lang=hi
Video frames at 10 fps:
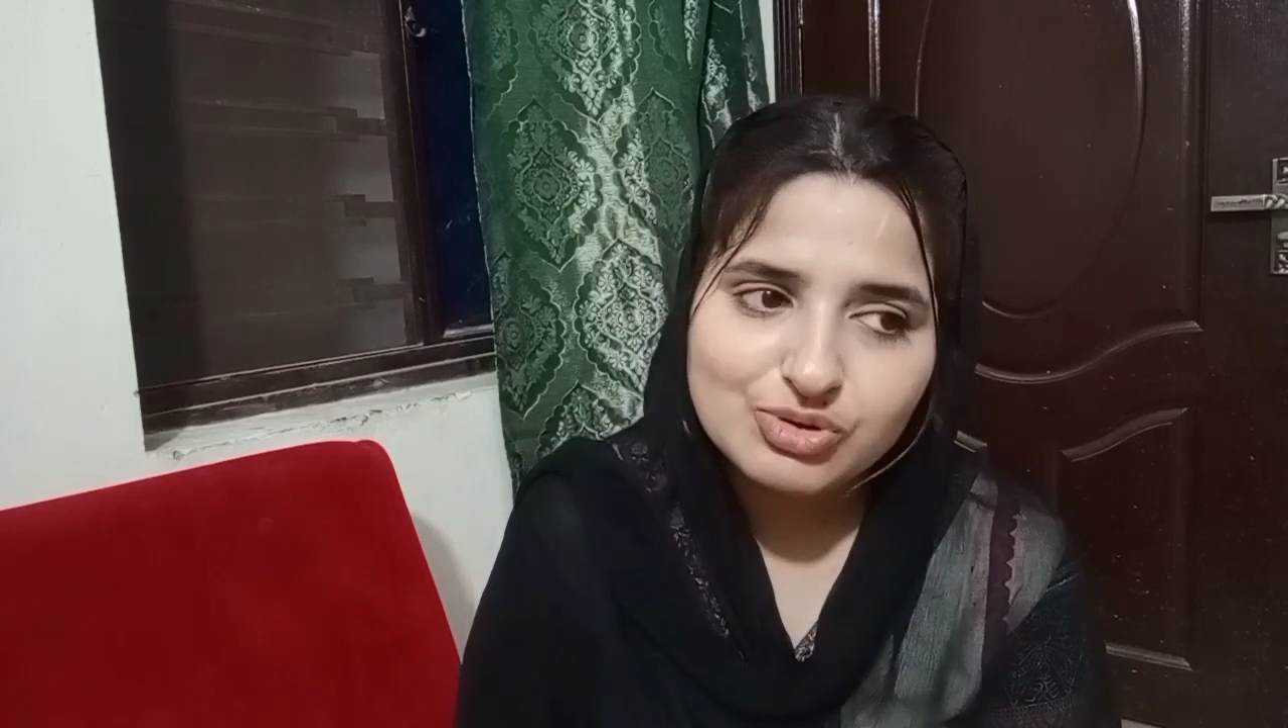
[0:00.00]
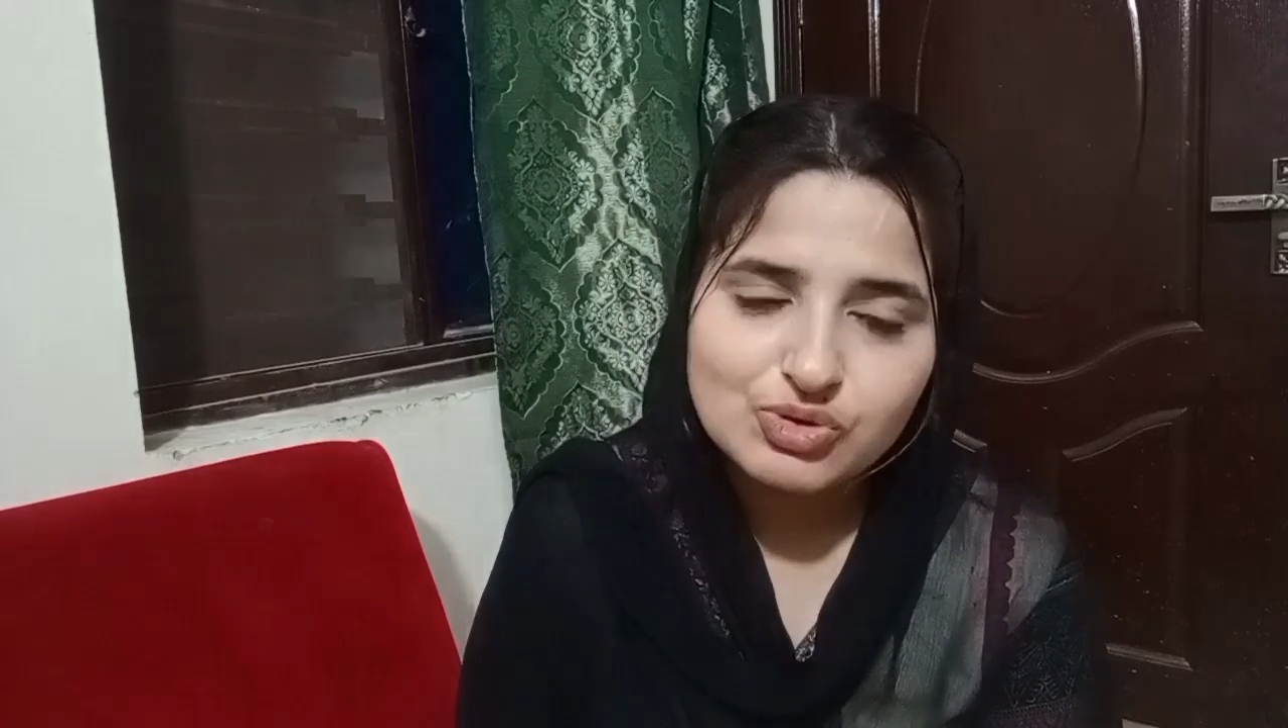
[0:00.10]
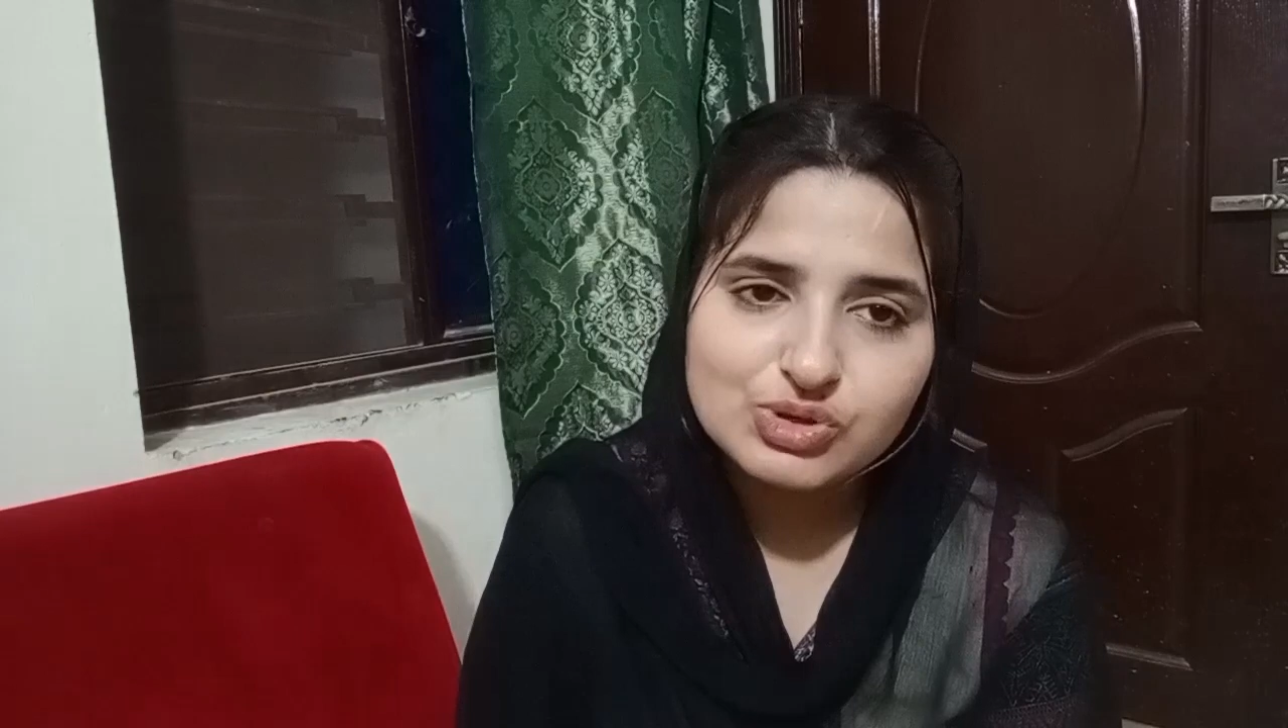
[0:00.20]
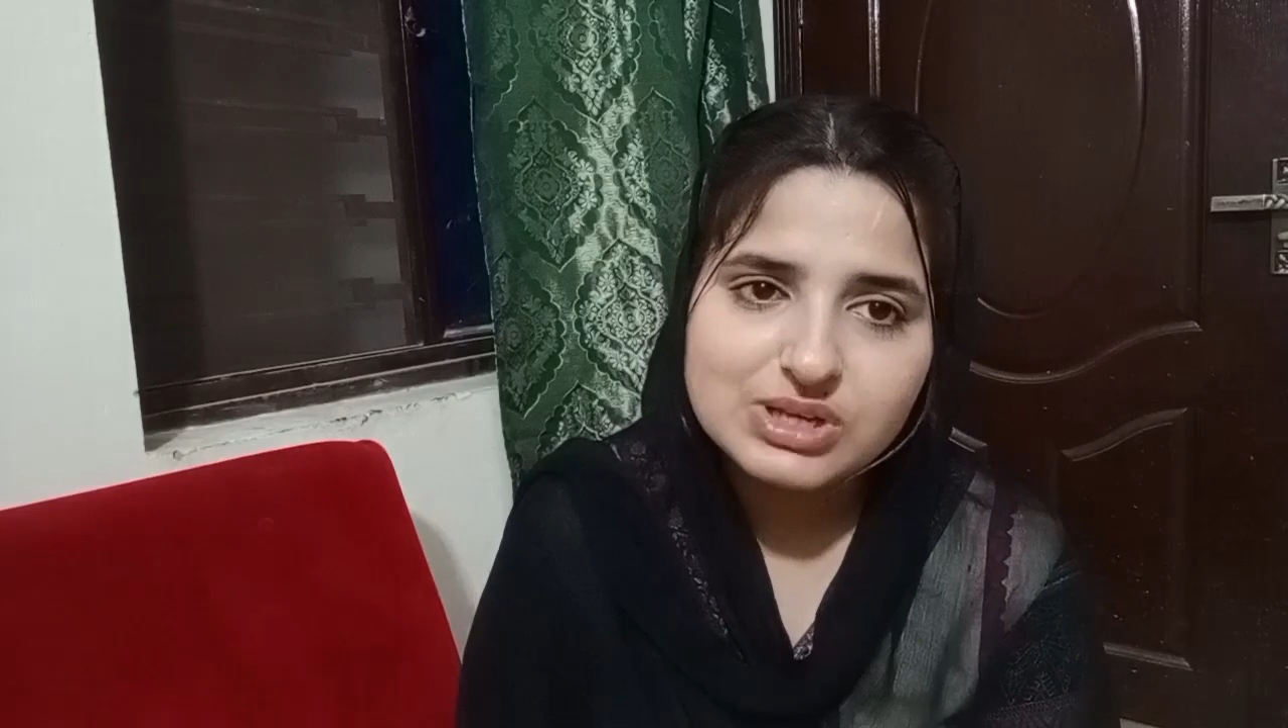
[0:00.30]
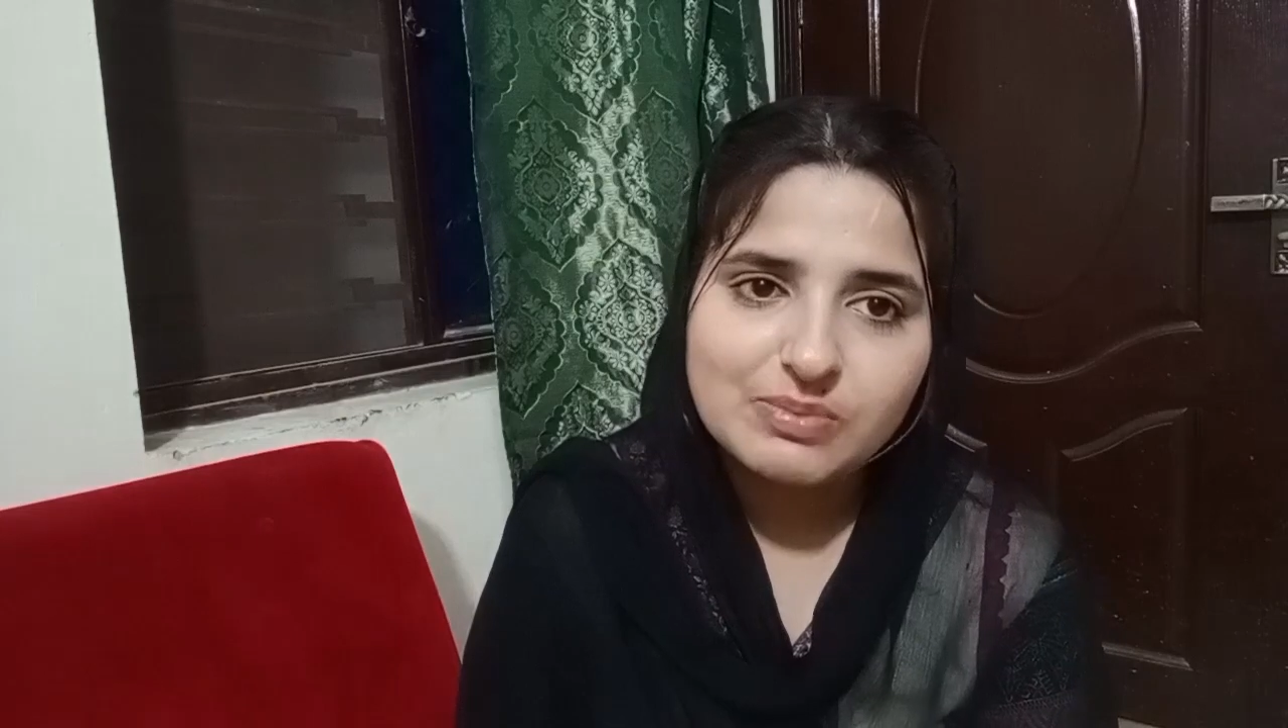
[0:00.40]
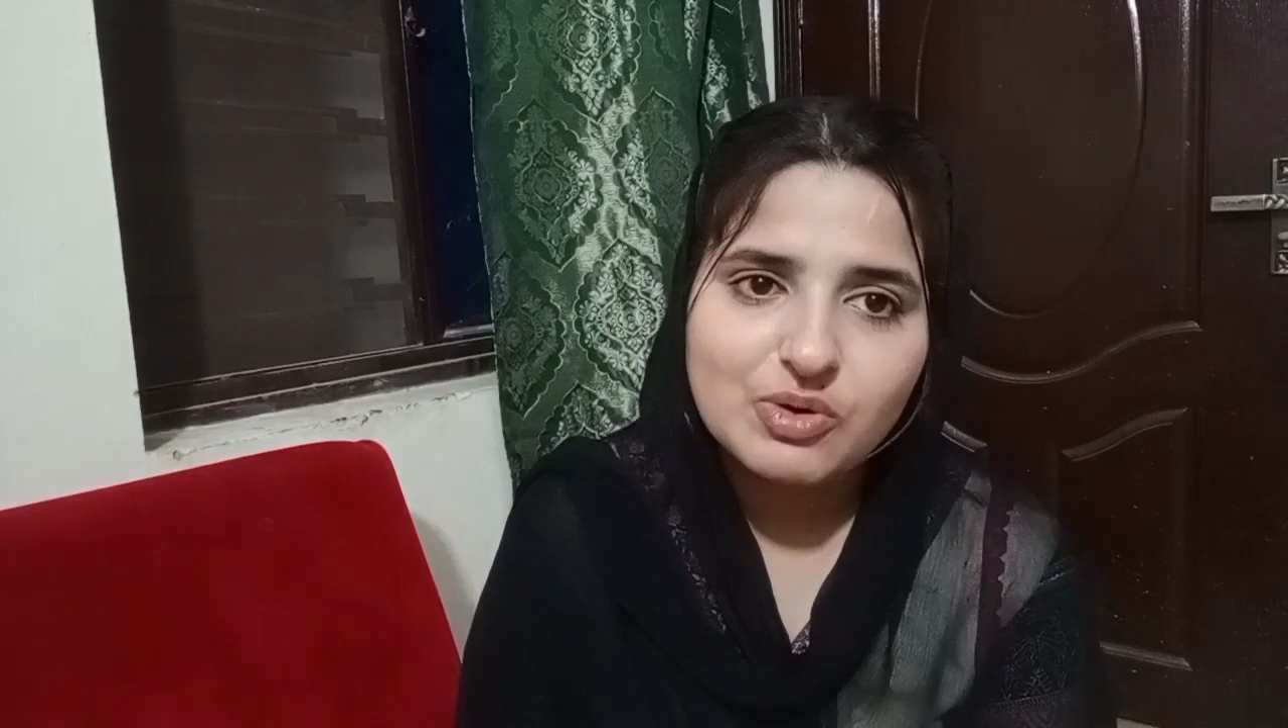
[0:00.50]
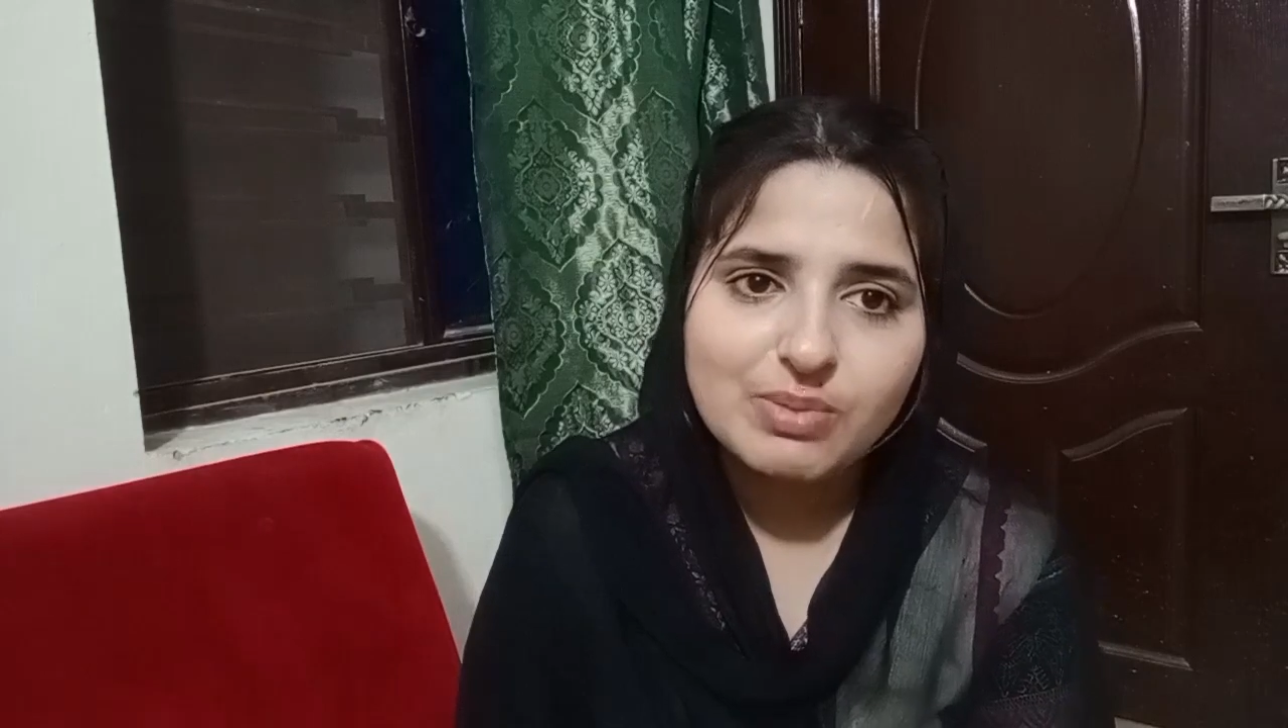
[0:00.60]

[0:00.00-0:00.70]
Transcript: उनको सबको